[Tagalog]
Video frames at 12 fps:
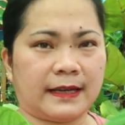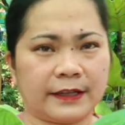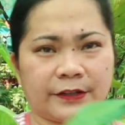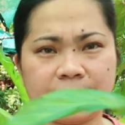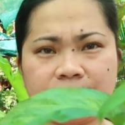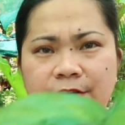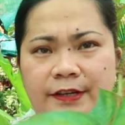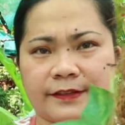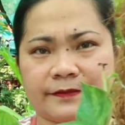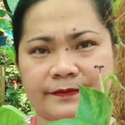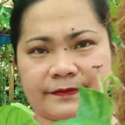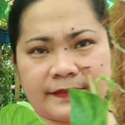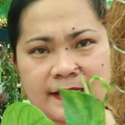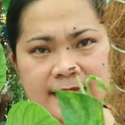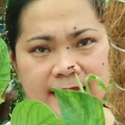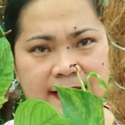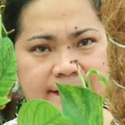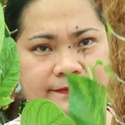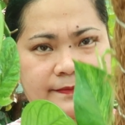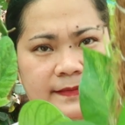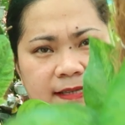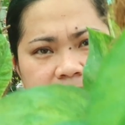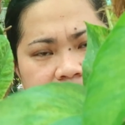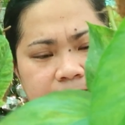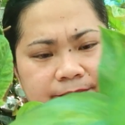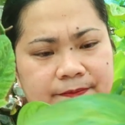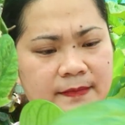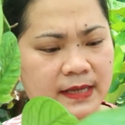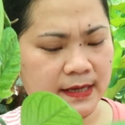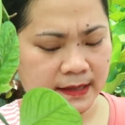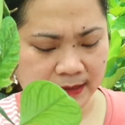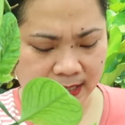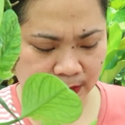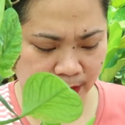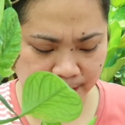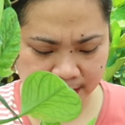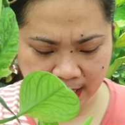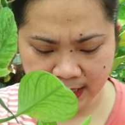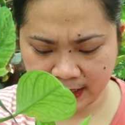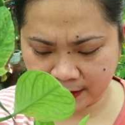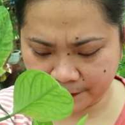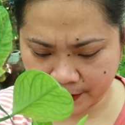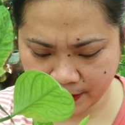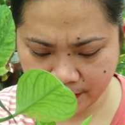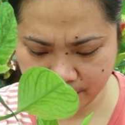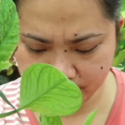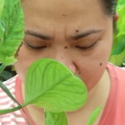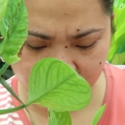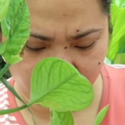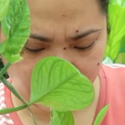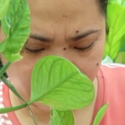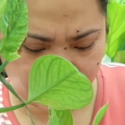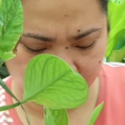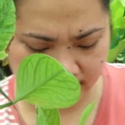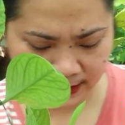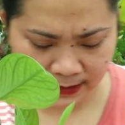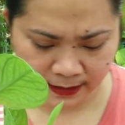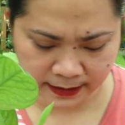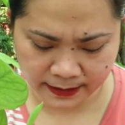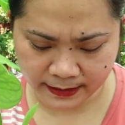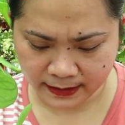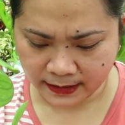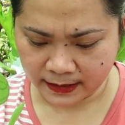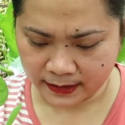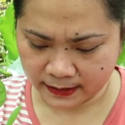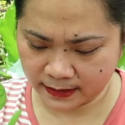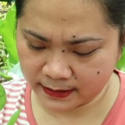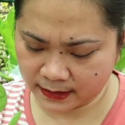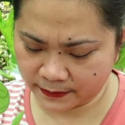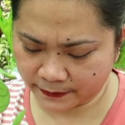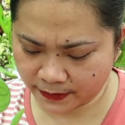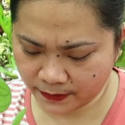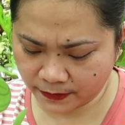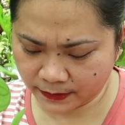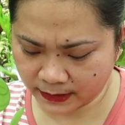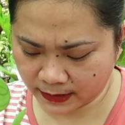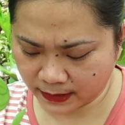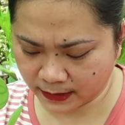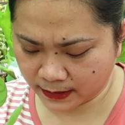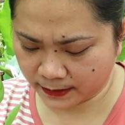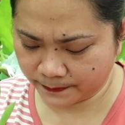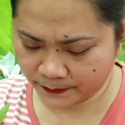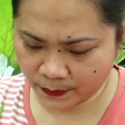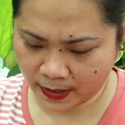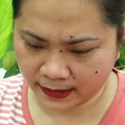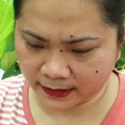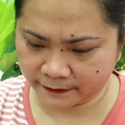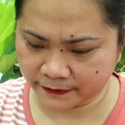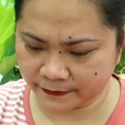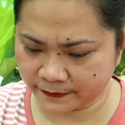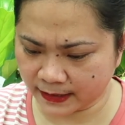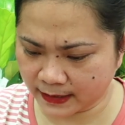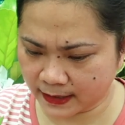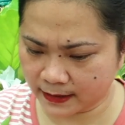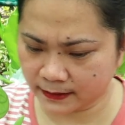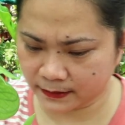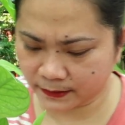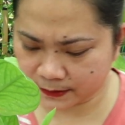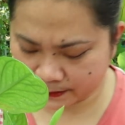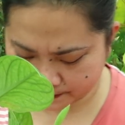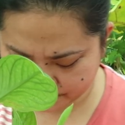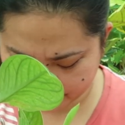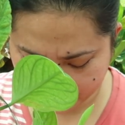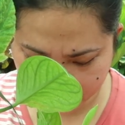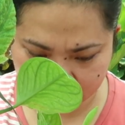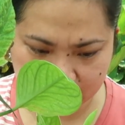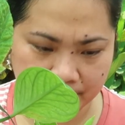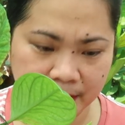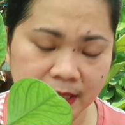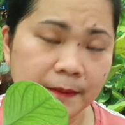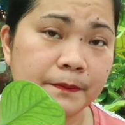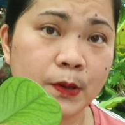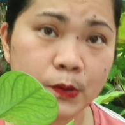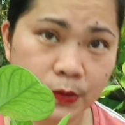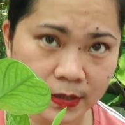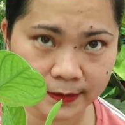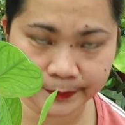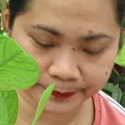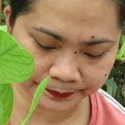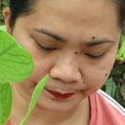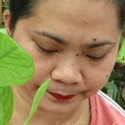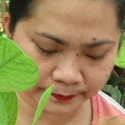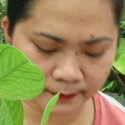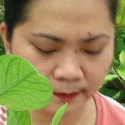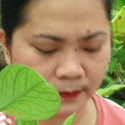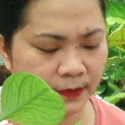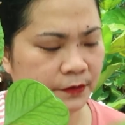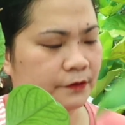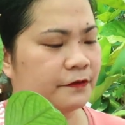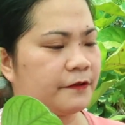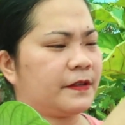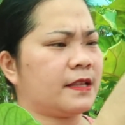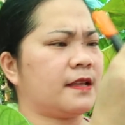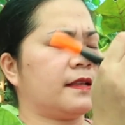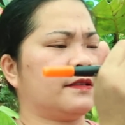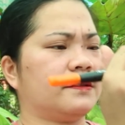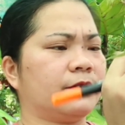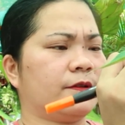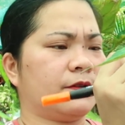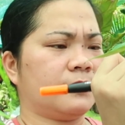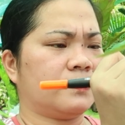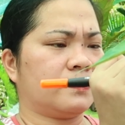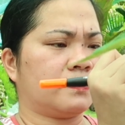Ito yon. Yan. Yan. This one, I'm selling it for only, sige, this is for only 250 na lang to. Kasama na pool. 250 na lang to.